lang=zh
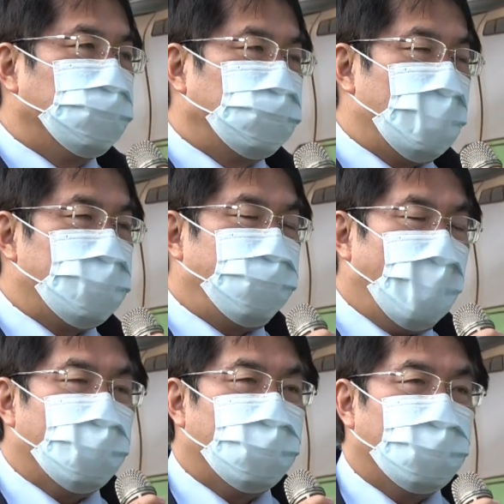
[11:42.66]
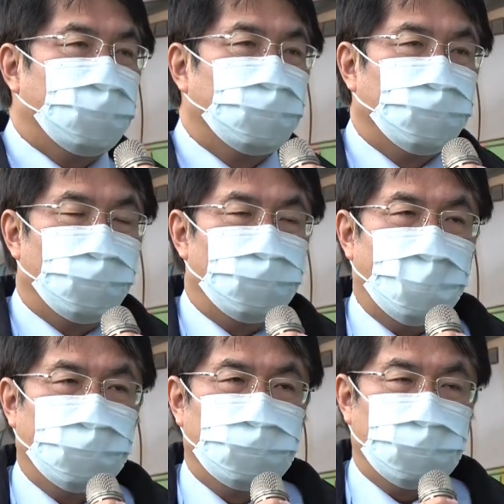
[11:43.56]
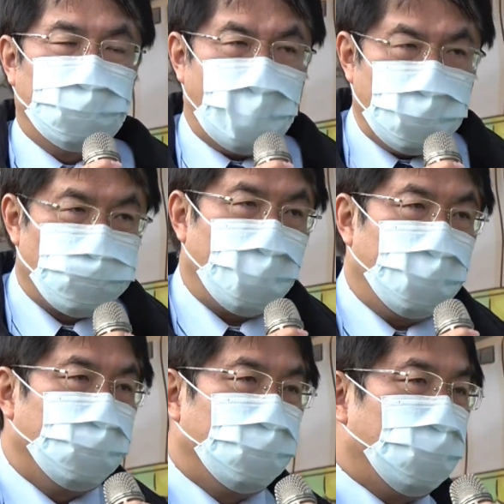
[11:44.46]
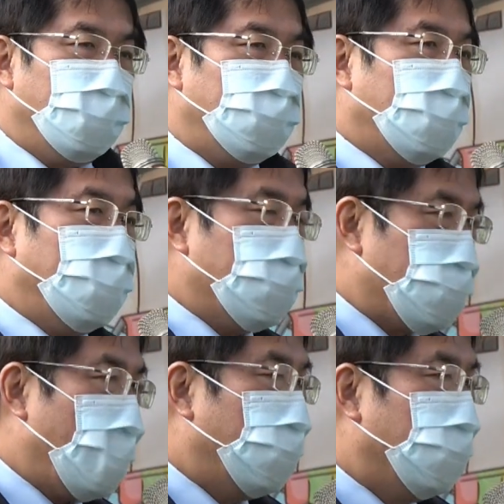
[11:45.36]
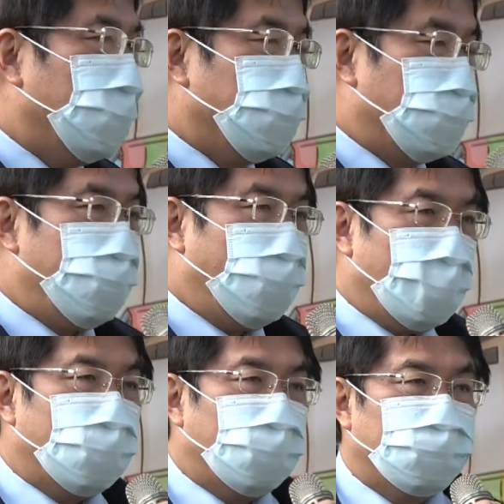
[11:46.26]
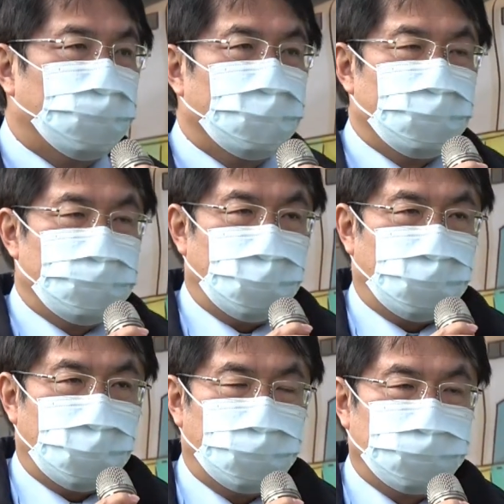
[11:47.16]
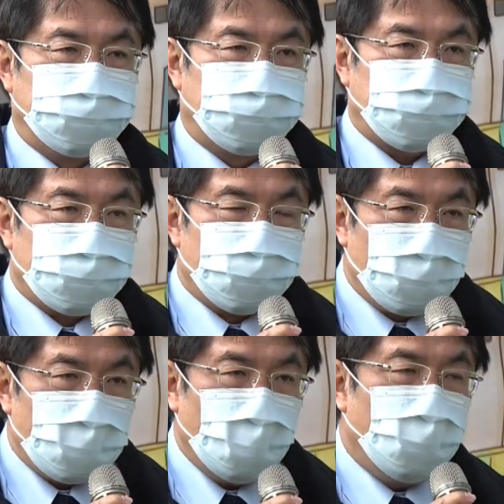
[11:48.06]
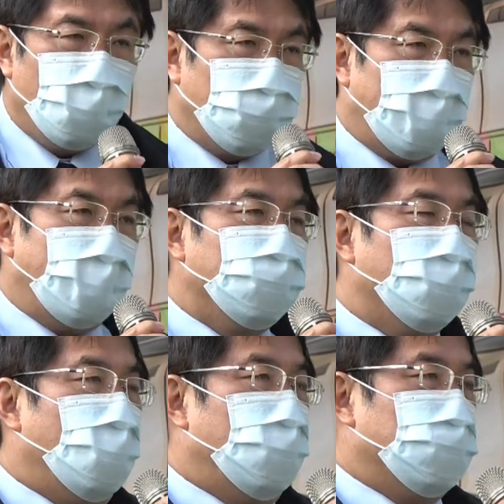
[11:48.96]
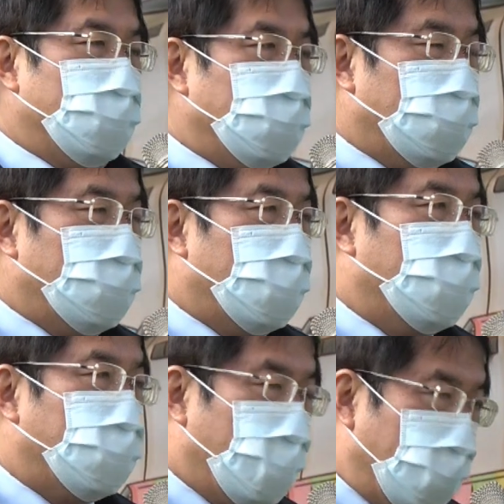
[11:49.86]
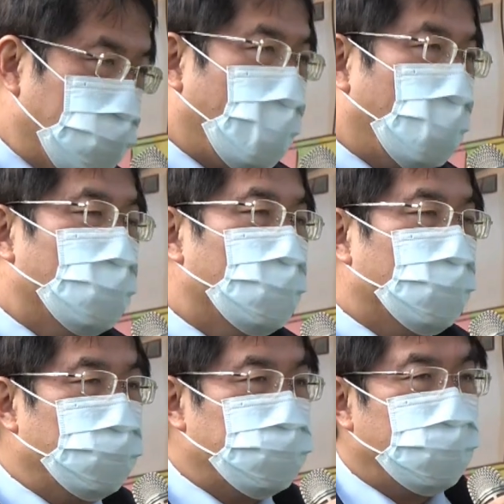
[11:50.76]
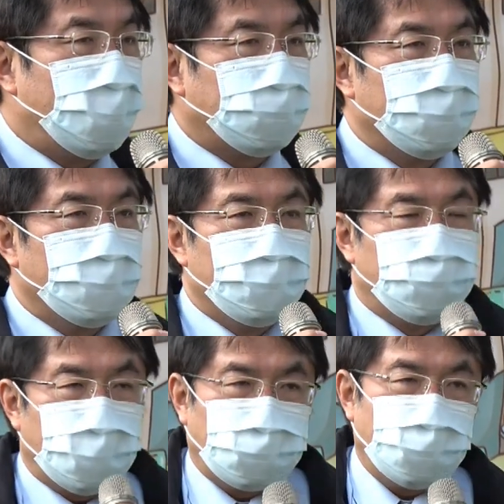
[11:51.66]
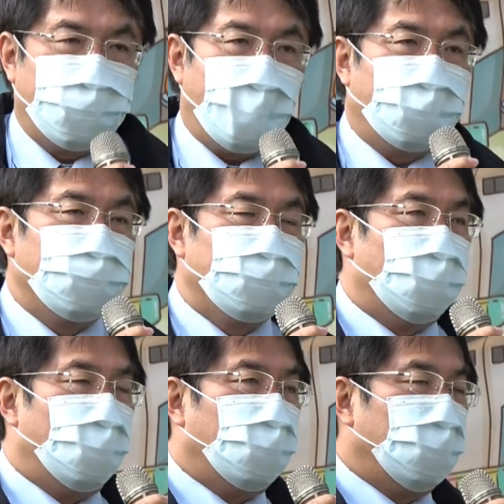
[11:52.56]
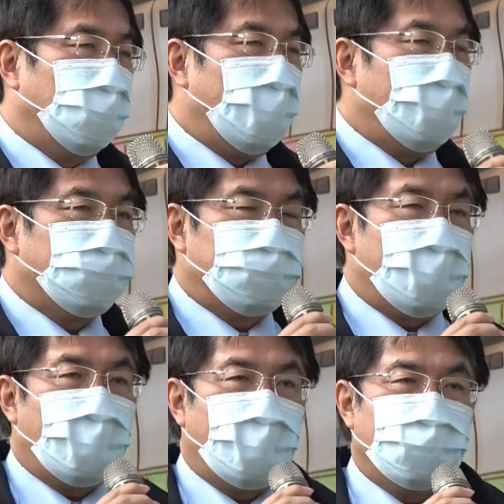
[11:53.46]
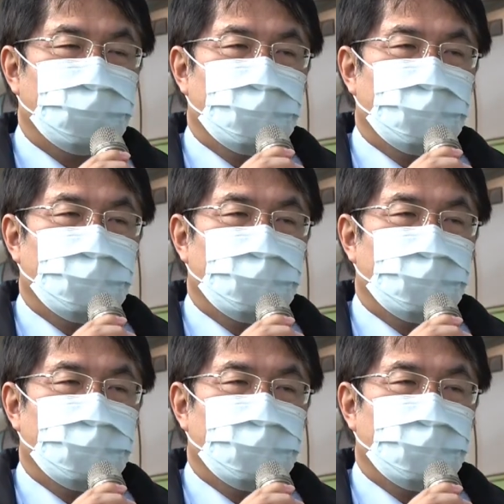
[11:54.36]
再配合我们盐水的一个营造，再配合这个。柳营哦，整体的一个营造，我们希望这个地方哦，那当然